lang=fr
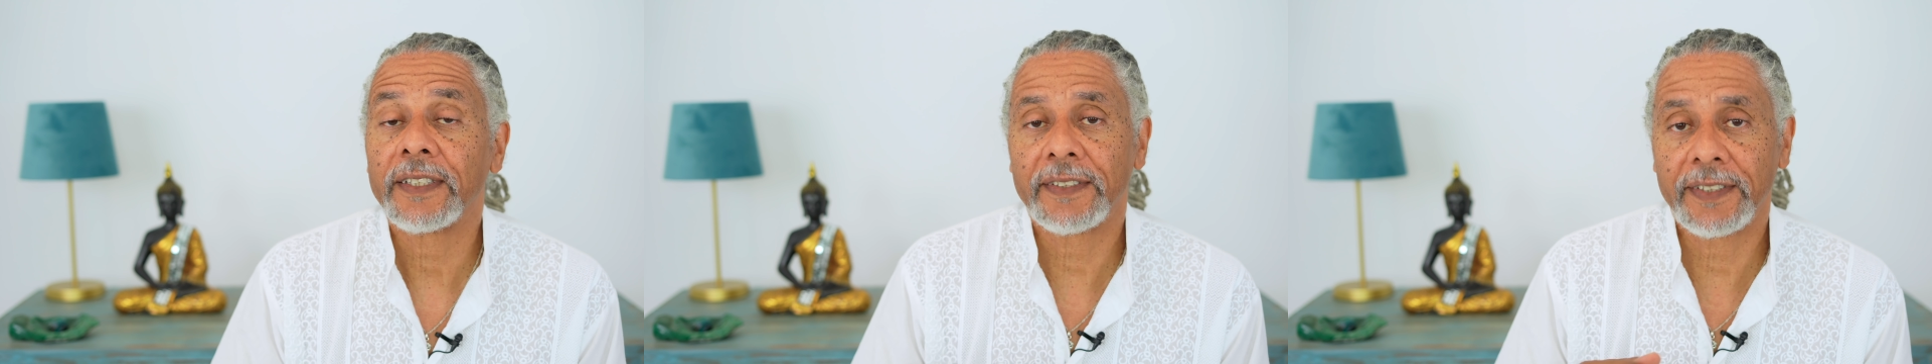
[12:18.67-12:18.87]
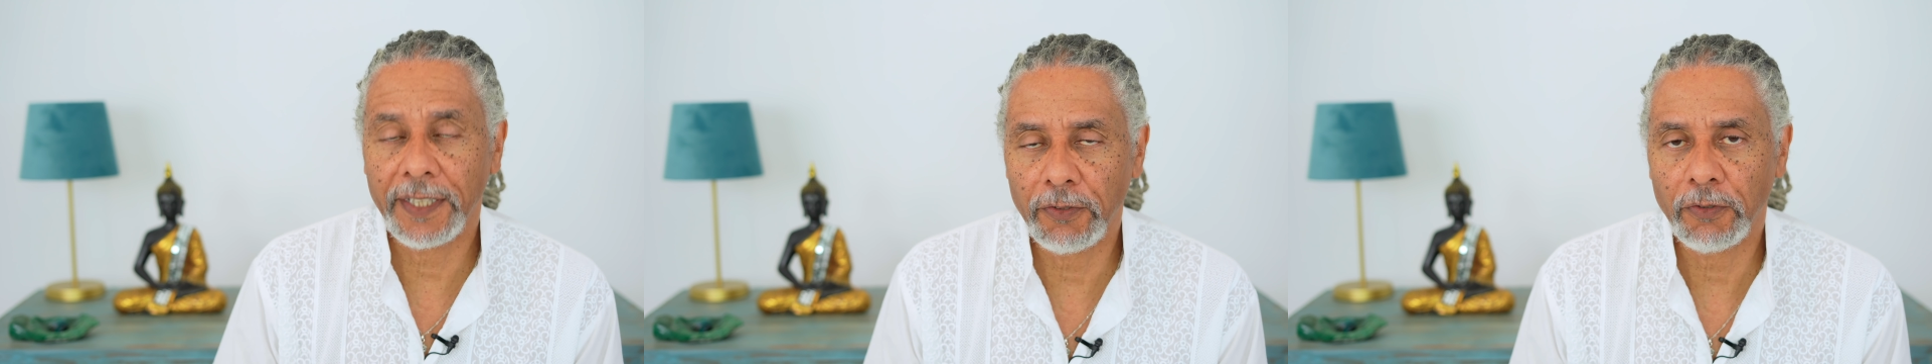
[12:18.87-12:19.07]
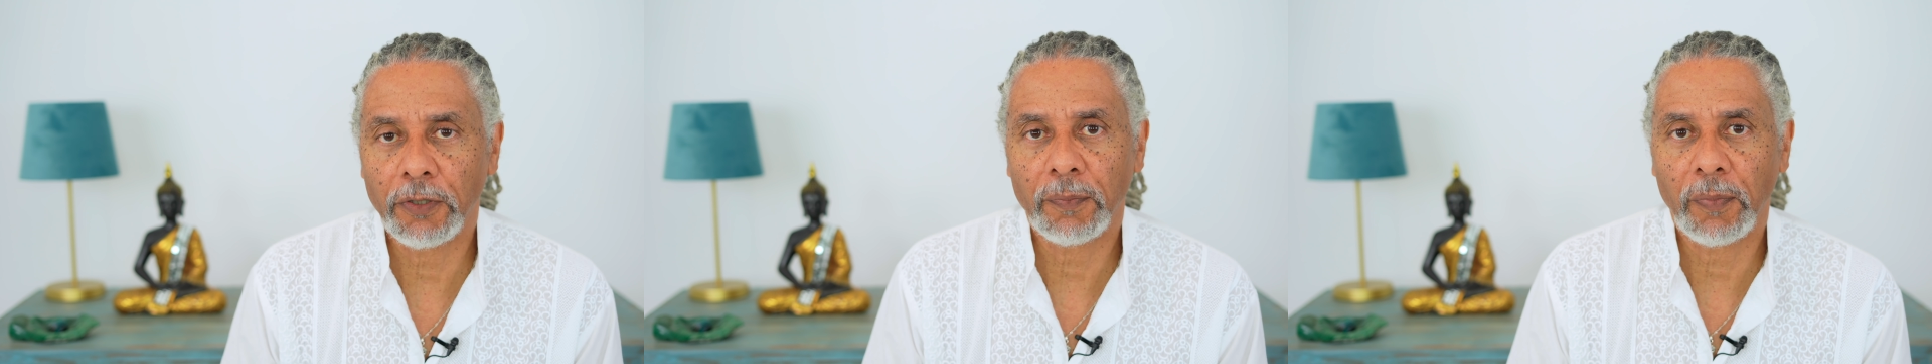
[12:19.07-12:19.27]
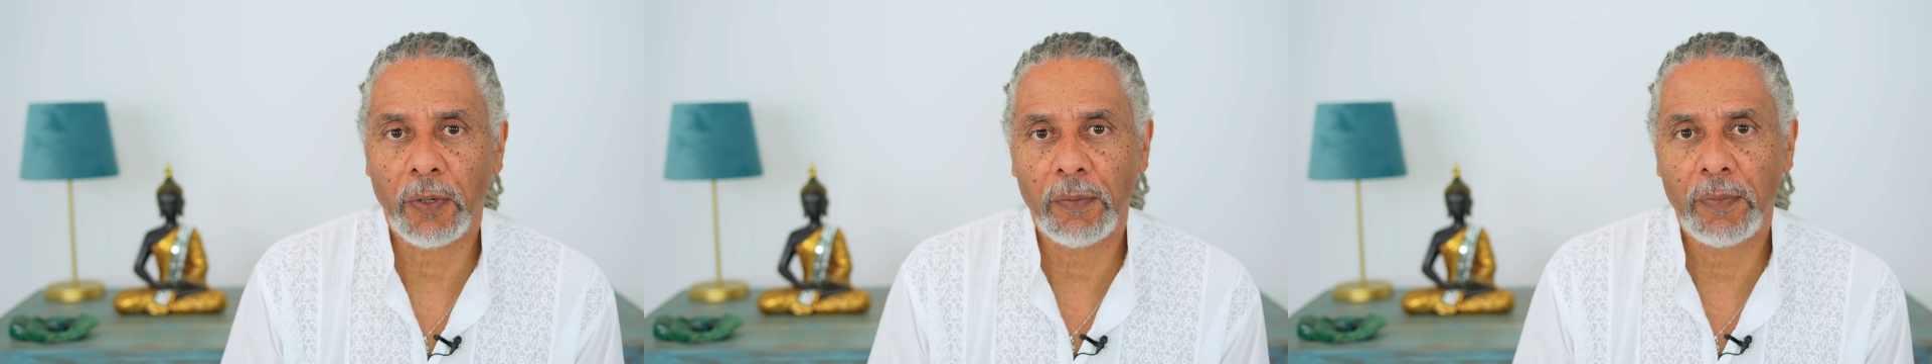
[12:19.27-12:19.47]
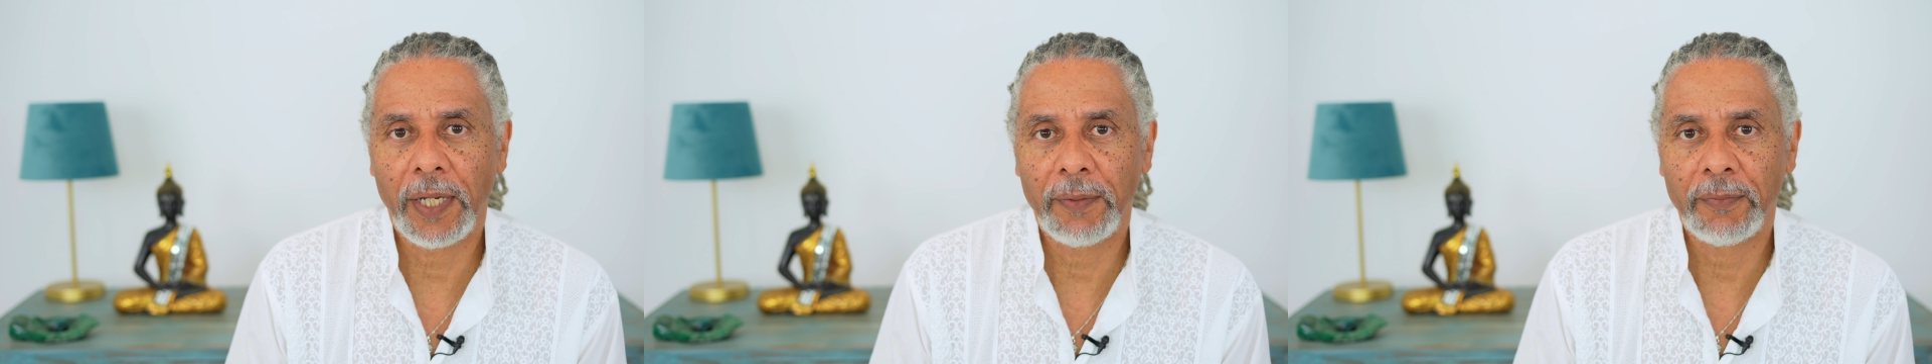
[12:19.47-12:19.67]
c'est notre
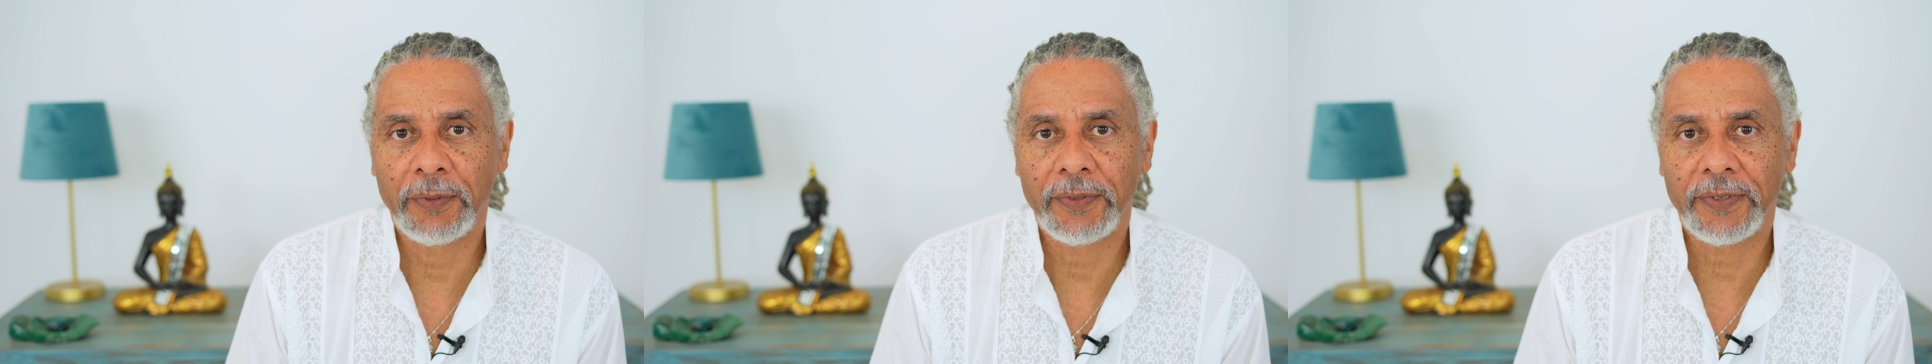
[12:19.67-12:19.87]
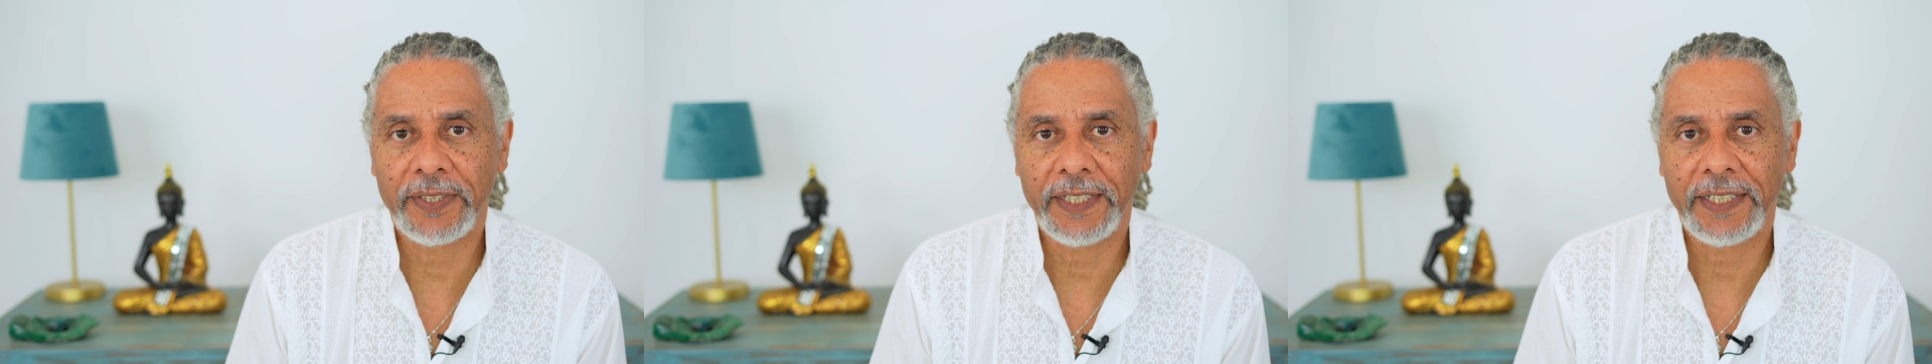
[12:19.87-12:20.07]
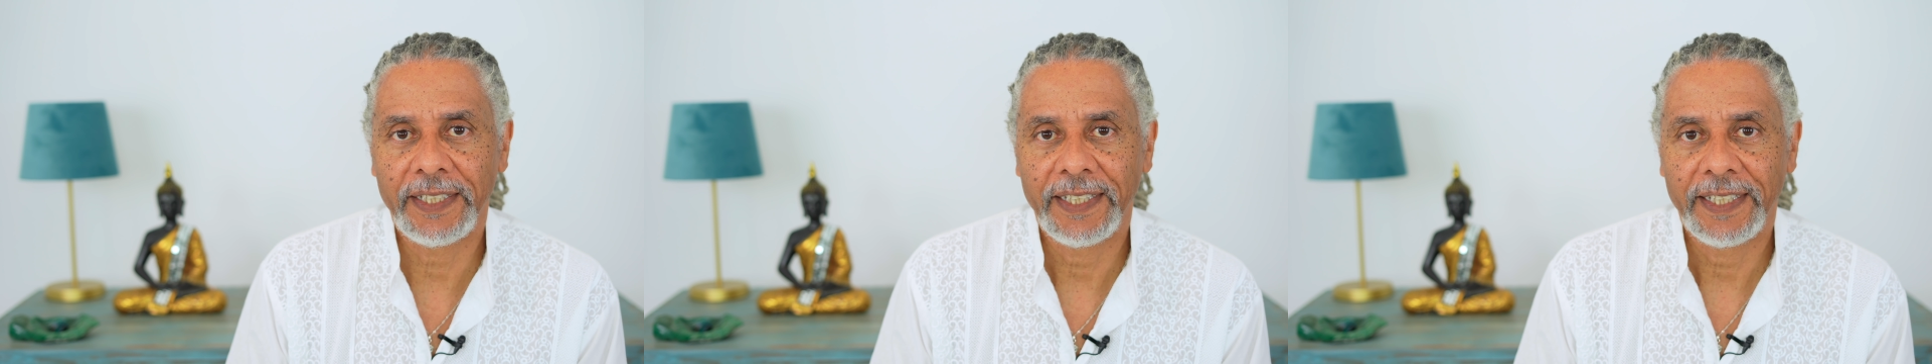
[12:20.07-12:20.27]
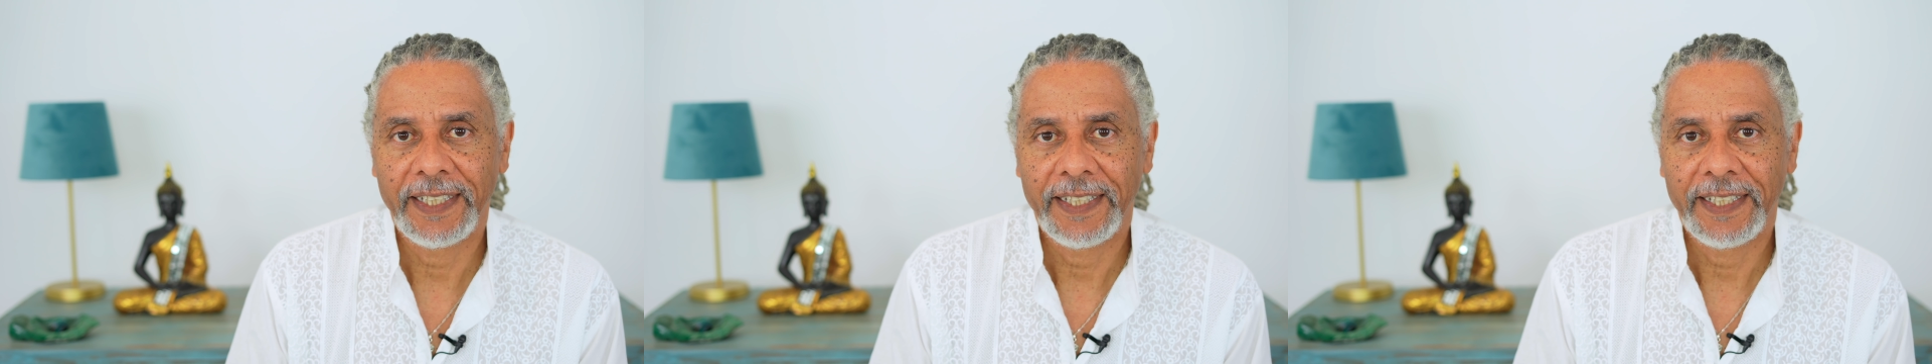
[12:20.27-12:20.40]
problème aussi.